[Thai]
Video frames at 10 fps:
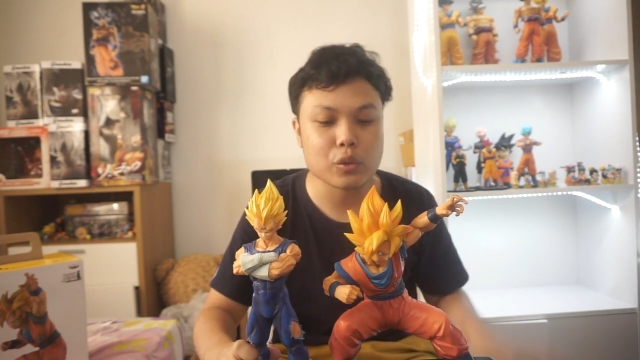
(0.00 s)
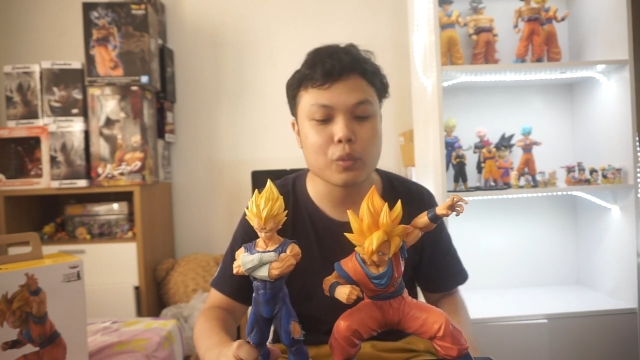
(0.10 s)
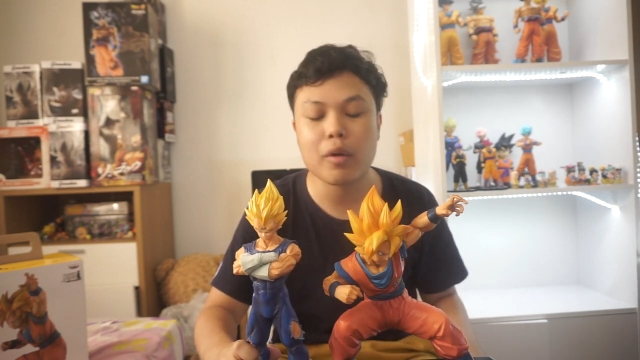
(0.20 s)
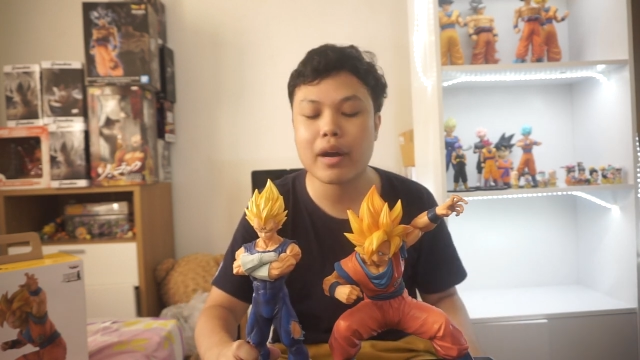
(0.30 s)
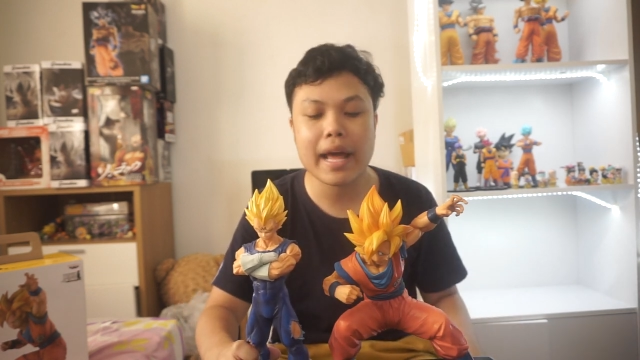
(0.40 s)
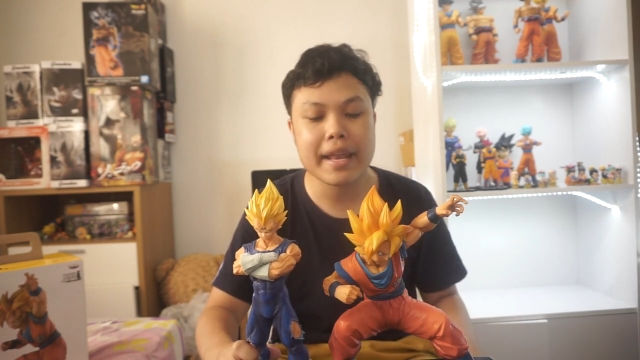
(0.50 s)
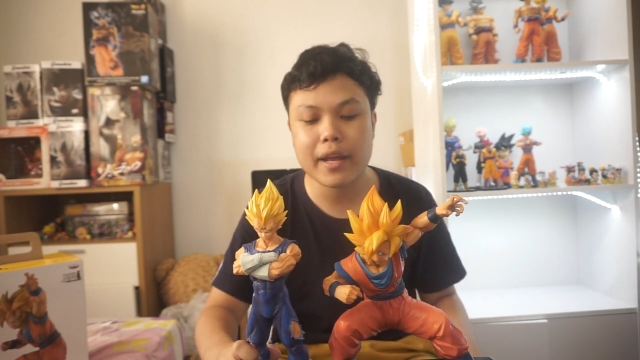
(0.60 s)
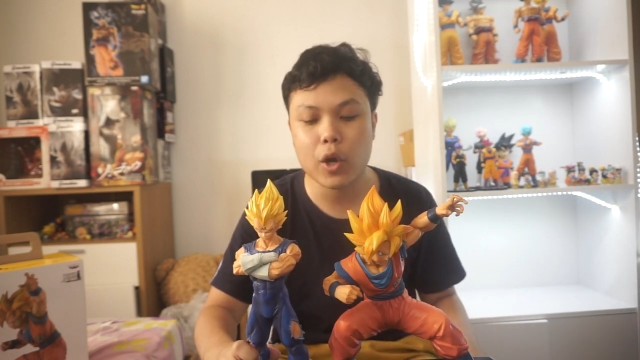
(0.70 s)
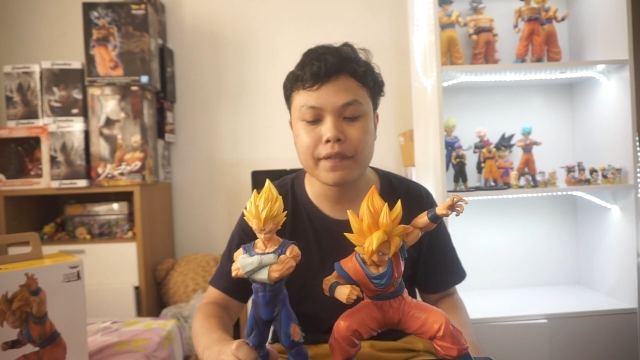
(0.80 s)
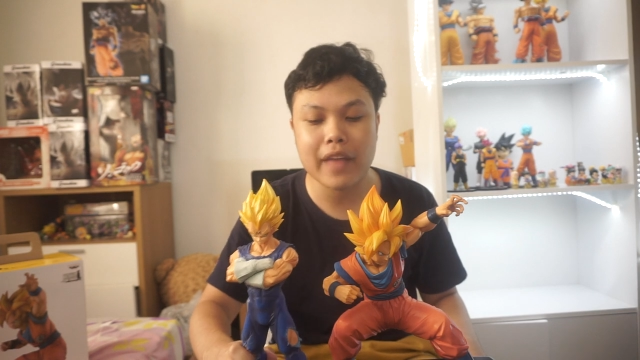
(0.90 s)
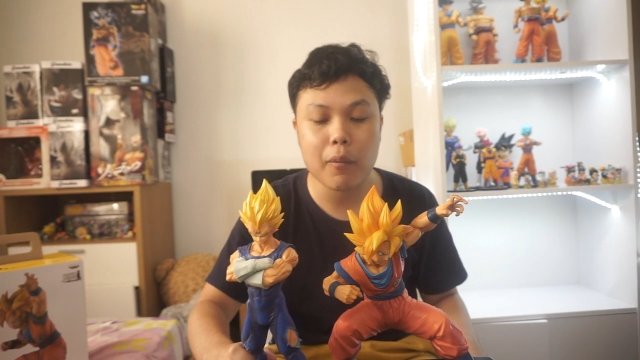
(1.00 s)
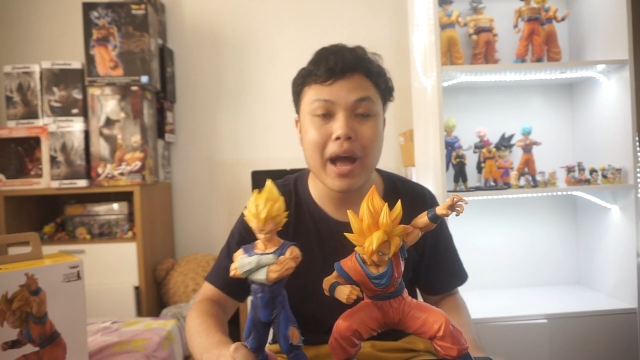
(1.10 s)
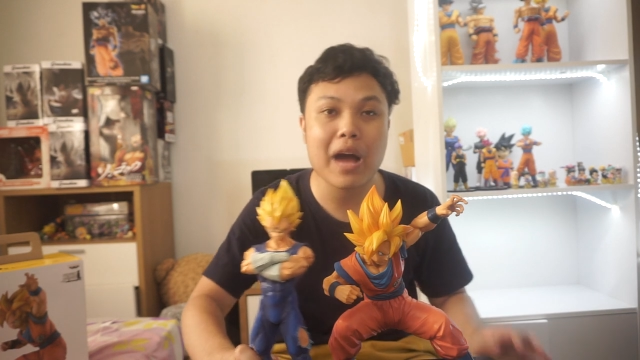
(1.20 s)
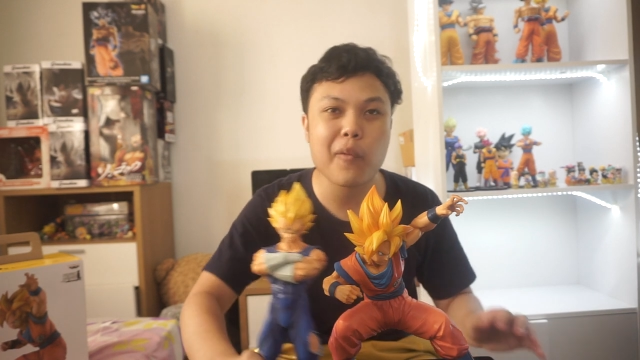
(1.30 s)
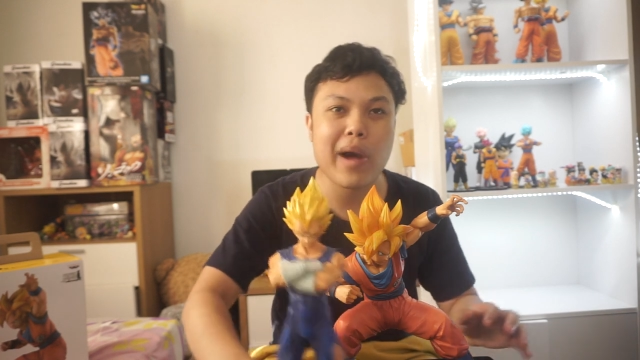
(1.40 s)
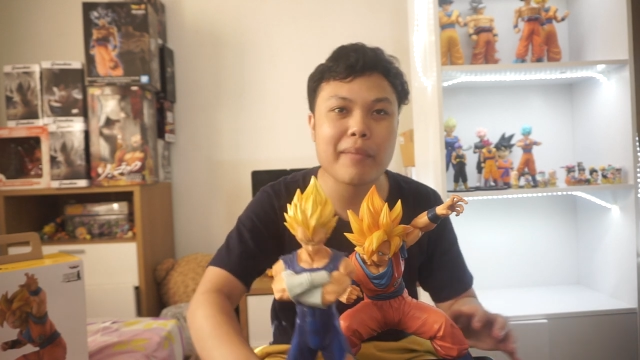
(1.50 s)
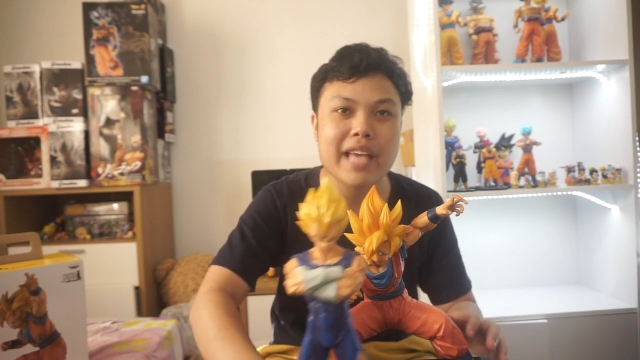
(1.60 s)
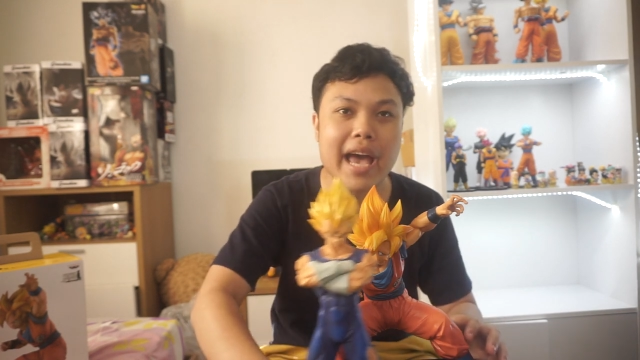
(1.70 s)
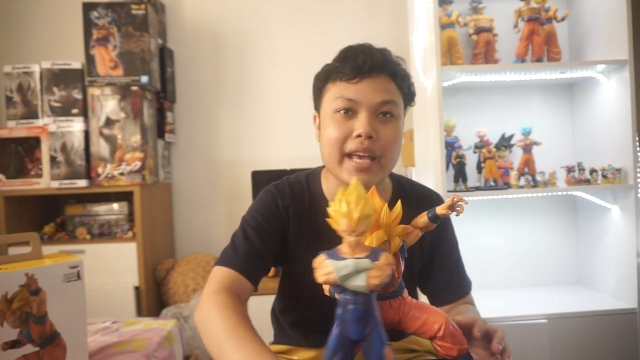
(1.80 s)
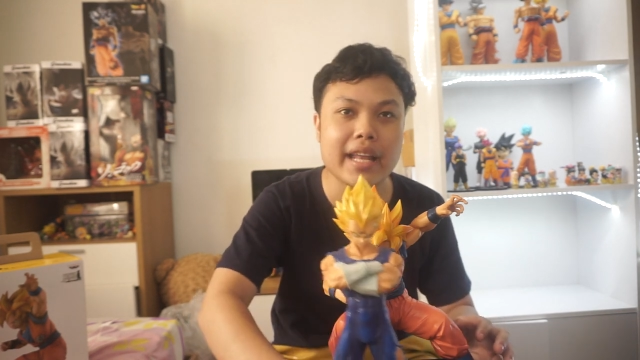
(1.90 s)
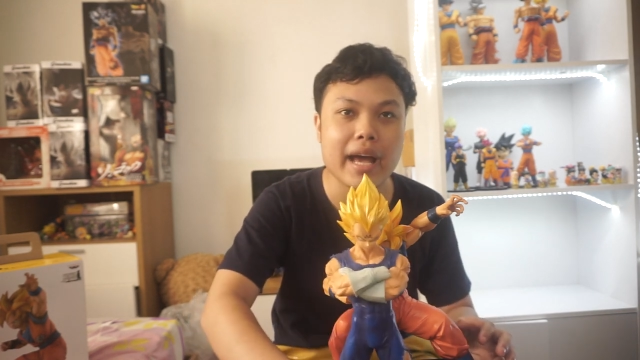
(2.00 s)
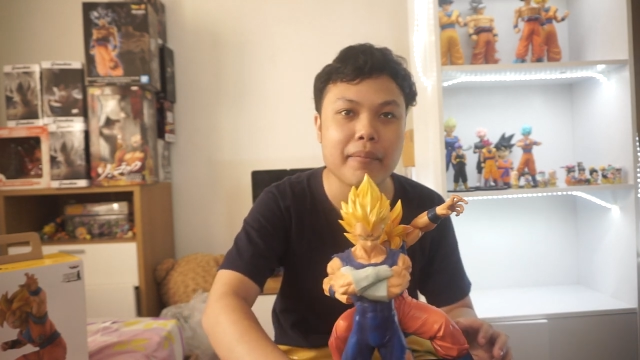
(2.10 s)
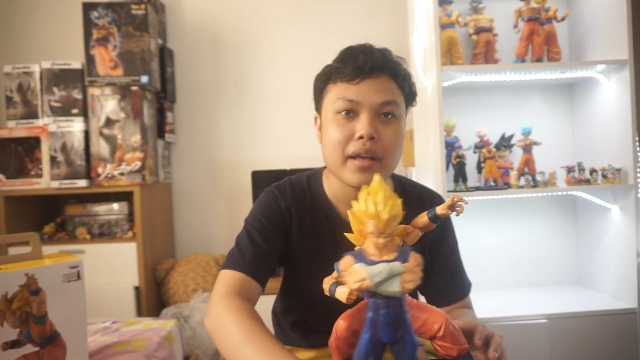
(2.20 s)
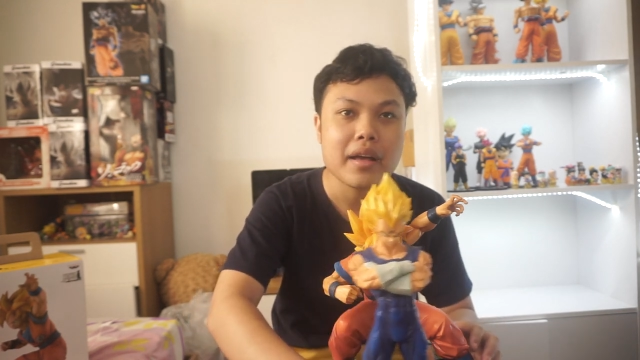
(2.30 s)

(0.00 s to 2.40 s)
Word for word: สูงพอกันแน่นอนแต่ว่าความใหญ่เนี่ยครับ